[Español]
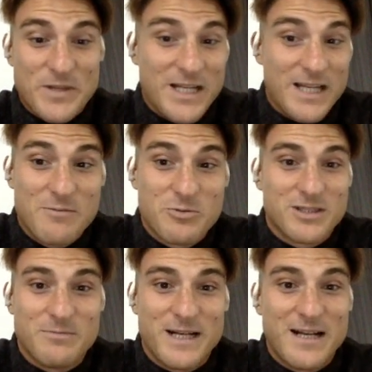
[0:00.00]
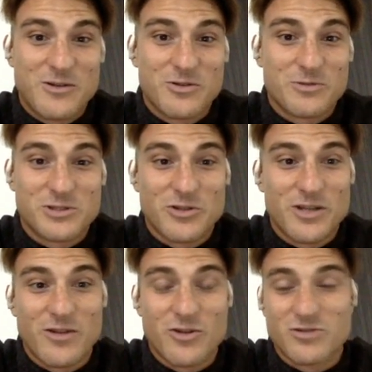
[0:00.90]
nada, pues en verano, en cuestión
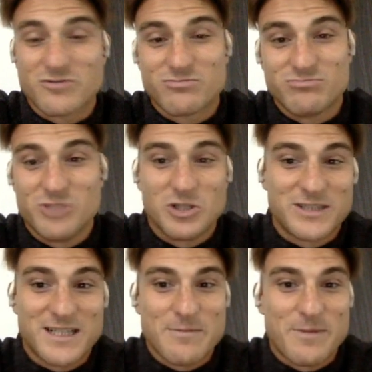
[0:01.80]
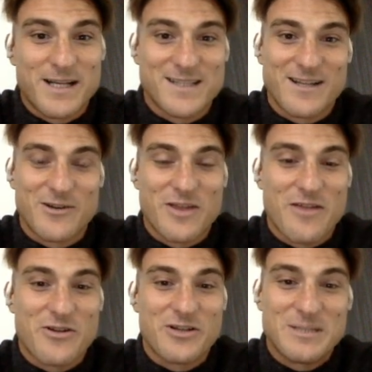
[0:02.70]
de dos, dos, tres semanas de
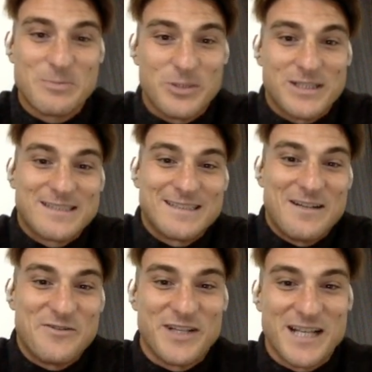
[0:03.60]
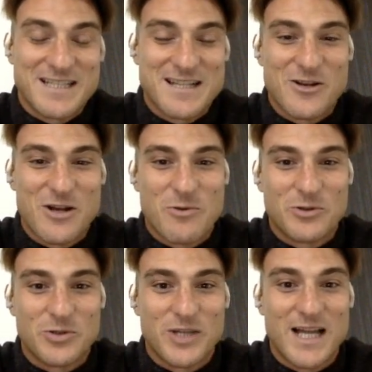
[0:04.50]
negociaciones, pues al final salió la
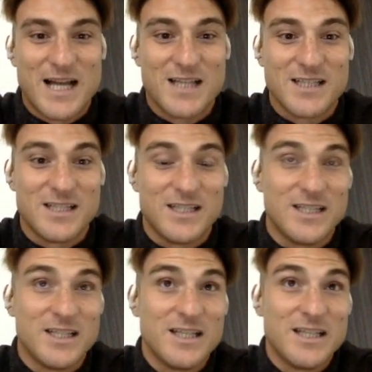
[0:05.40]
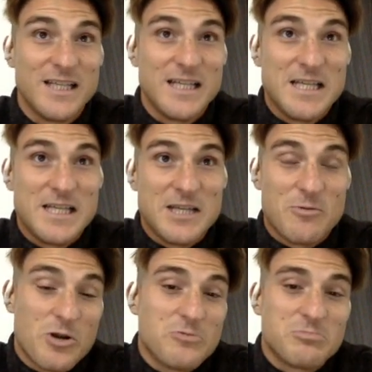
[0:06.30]
oportunidad y, y
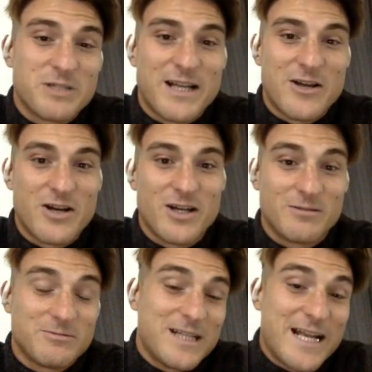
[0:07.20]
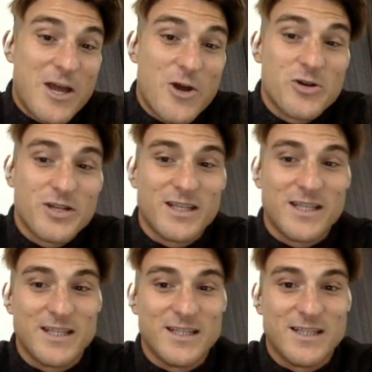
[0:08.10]
bueno, creo, creo
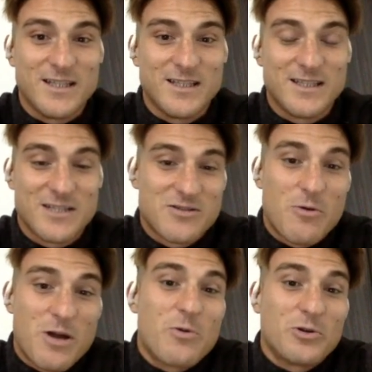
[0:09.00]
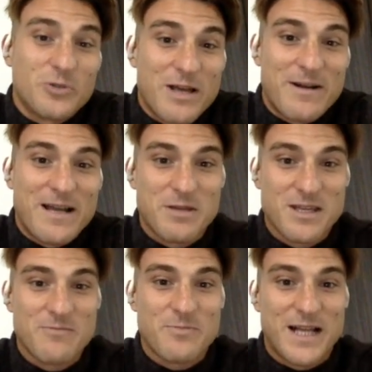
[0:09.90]
y, que es una buena oportunidad para
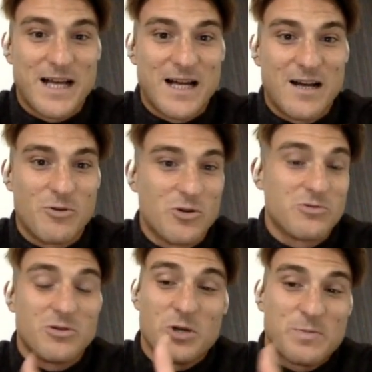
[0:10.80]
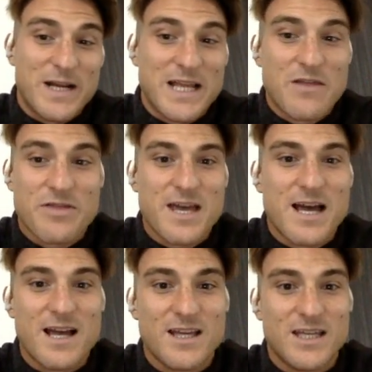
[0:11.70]
mí, para, bueno, como
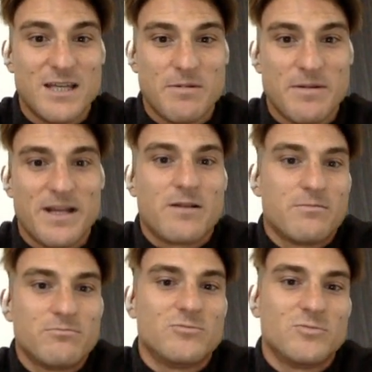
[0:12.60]
experiencia y vivir